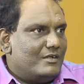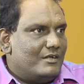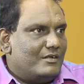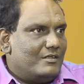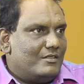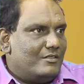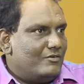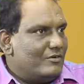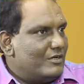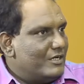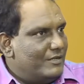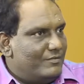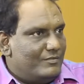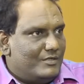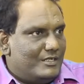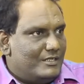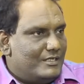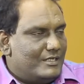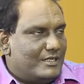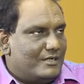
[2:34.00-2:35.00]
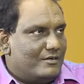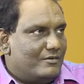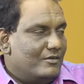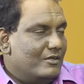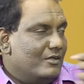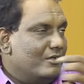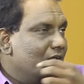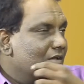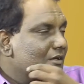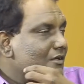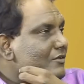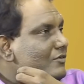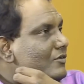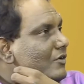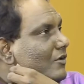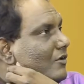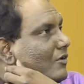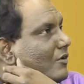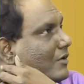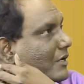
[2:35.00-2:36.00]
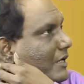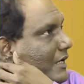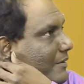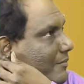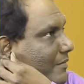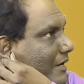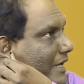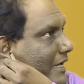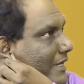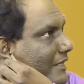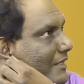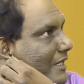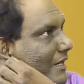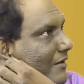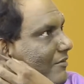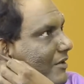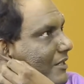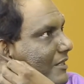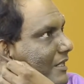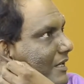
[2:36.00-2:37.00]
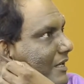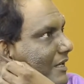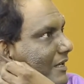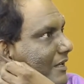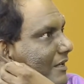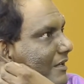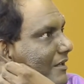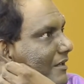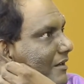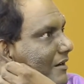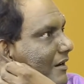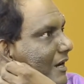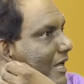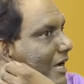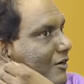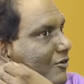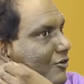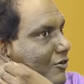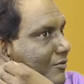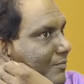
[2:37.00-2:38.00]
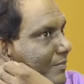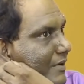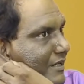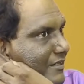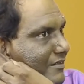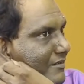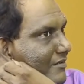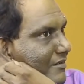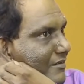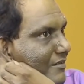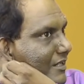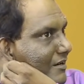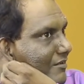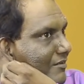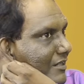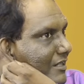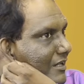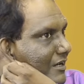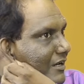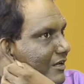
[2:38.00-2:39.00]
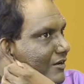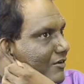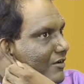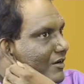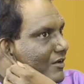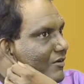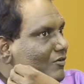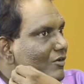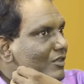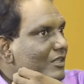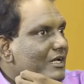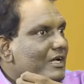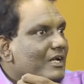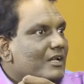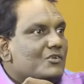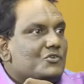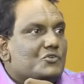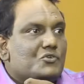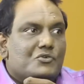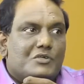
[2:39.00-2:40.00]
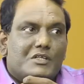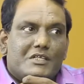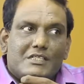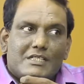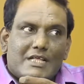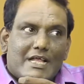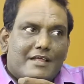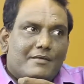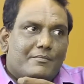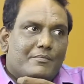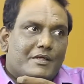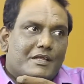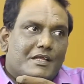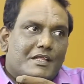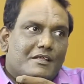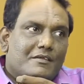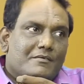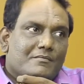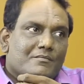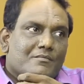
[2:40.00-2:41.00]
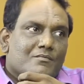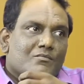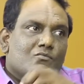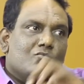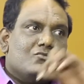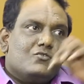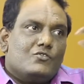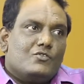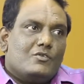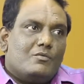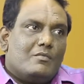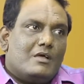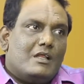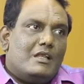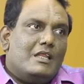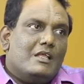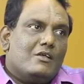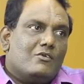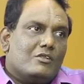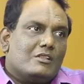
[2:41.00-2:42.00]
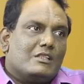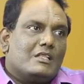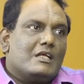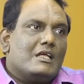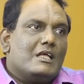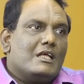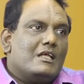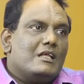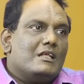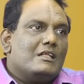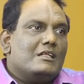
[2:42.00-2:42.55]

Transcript: వాళ్ళది ఒక టీం చేశారు సో రెండు టీంలు అయిన తర్వాత లాక్డౌన్ పడింది సార్ తర్వాత కరోనా కొంతకాలం షూటింగ్స్ ఆగిపోయినాయి సో మళ్ళీ కొత్తగా